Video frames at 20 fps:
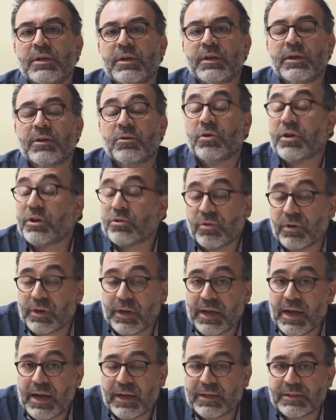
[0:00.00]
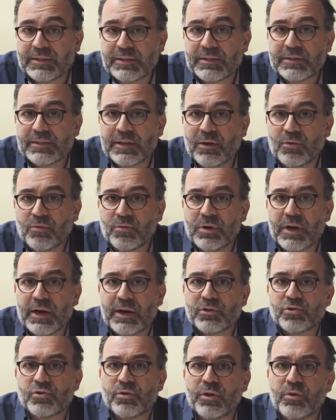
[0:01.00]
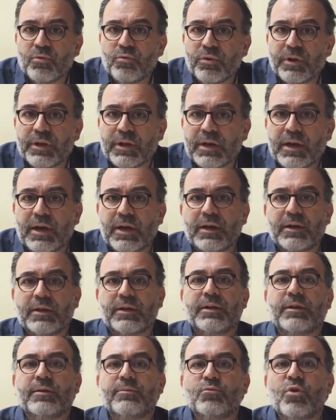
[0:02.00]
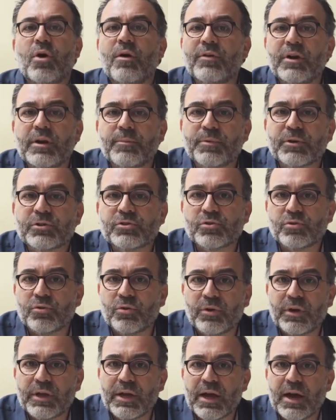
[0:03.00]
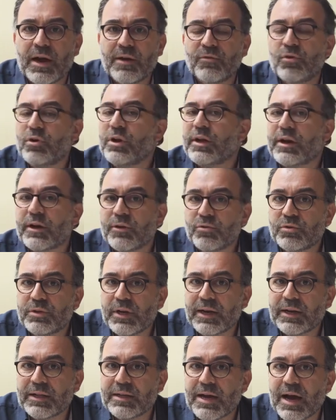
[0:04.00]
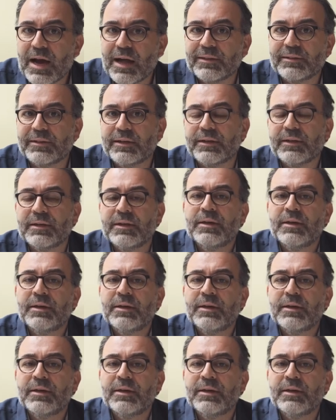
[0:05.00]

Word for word: e non credo che neanche esista una ragione unica che muove le persone a voler aiutare gli altri,